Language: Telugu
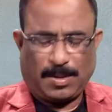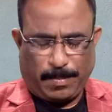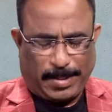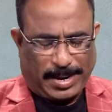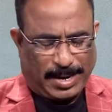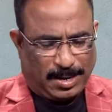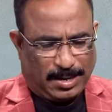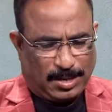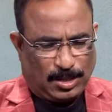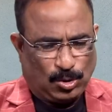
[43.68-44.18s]

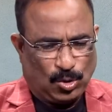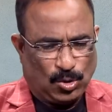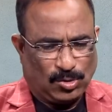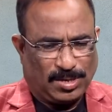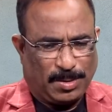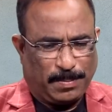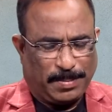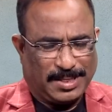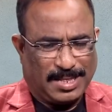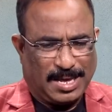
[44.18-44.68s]
మన హిందూ
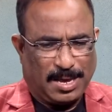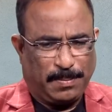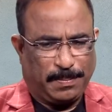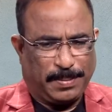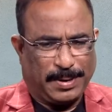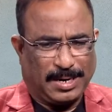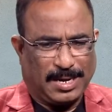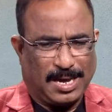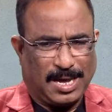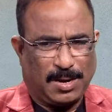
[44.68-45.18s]
సంప్రదాయం
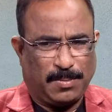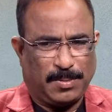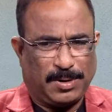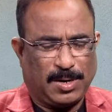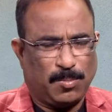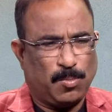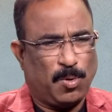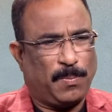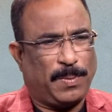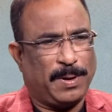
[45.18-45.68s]
ప్రకారం
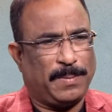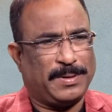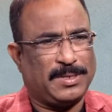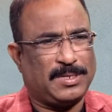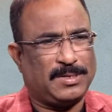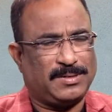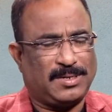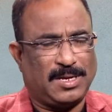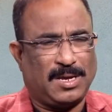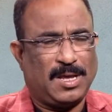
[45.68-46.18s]
అంటే ముప్పై
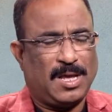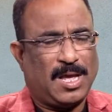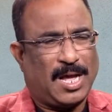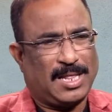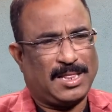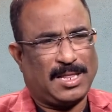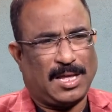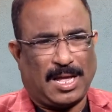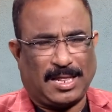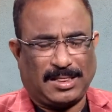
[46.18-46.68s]
మంది అంటే
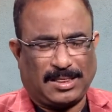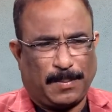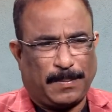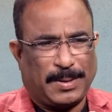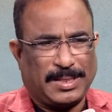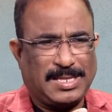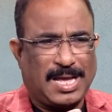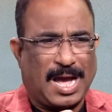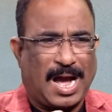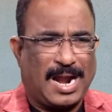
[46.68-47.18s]

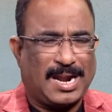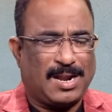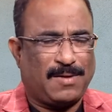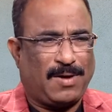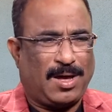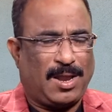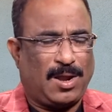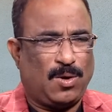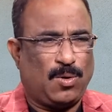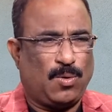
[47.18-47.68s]
అంతమంది
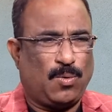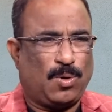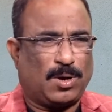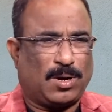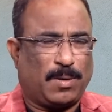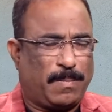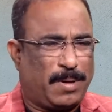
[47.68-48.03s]
ఆడవాళ్ళు ఒక